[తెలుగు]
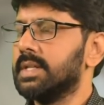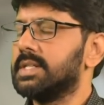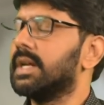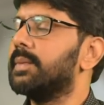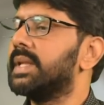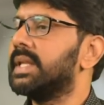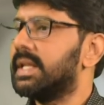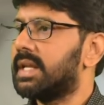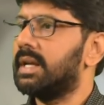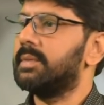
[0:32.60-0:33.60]
చాలా మంది
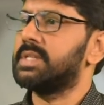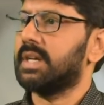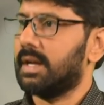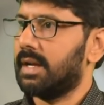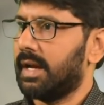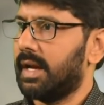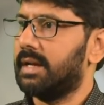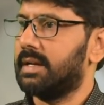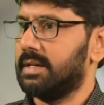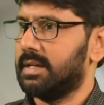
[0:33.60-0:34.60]
నిద్రలేమి చాలా
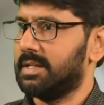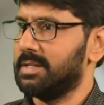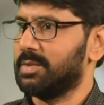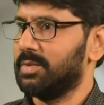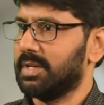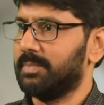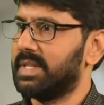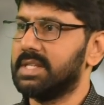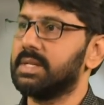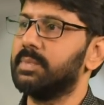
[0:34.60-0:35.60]
లైట్గా తీసుకుంటారు
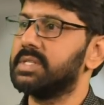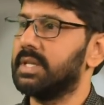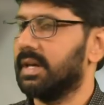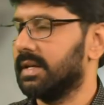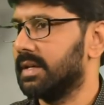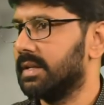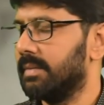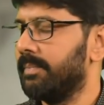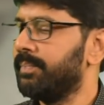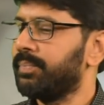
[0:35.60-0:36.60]
పెద్ద సమస్య కాదు కదా
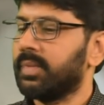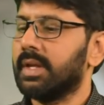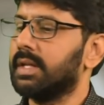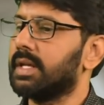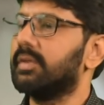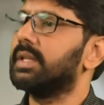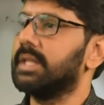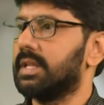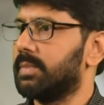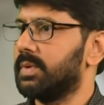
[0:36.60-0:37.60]
తర్వాత
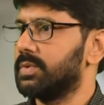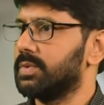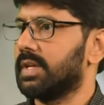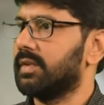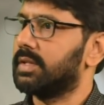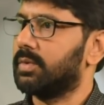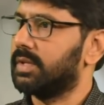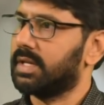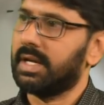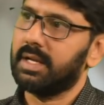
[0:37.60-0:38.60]
నిద్రపోవచ్చు తర్వాత
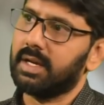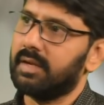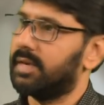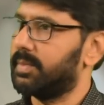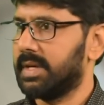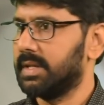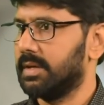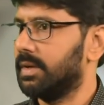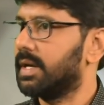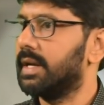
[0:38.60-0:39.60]
కొంతకాలానికి అలవాటు
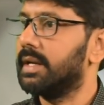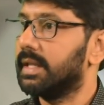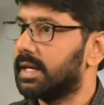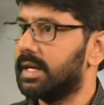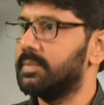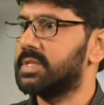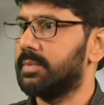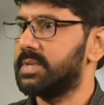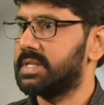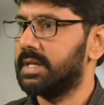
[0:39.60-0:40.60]
పడద్దాం కానీ నిద్రలేమి
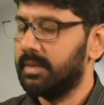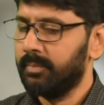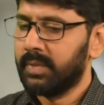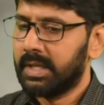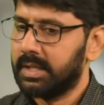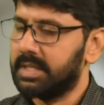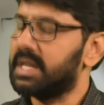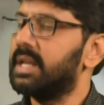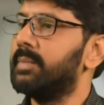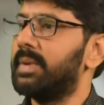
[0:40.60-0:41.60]
సమస్య
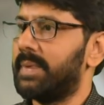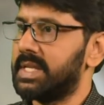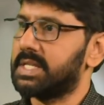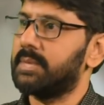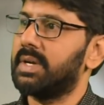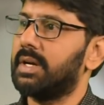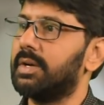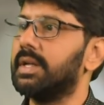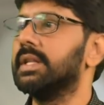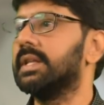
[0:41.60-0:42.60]
నిద్రలేమిని పెంచడమే
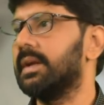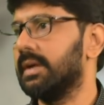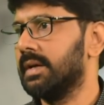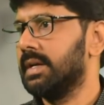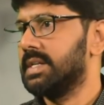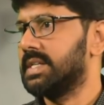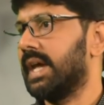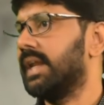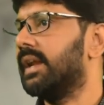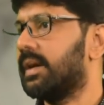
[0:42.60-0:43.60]
కాకుండా ఇతర
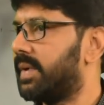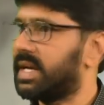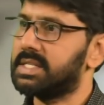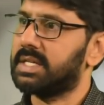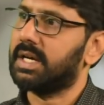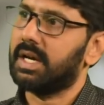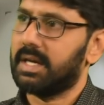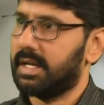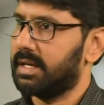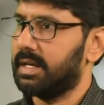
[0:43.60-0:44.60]
శారీరక మానసిక
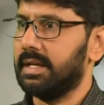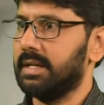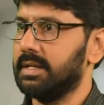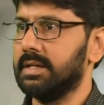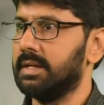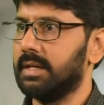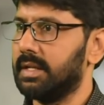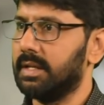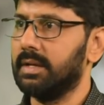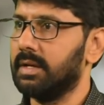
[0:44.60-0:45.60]
కారణాలకి
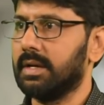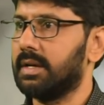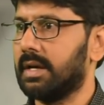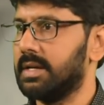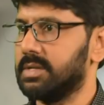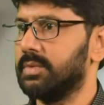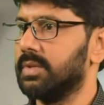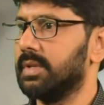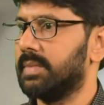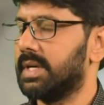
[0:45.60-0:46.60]
అది కాజ్
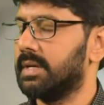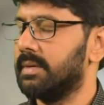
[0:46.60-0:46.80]
అవుతుందన్నమాట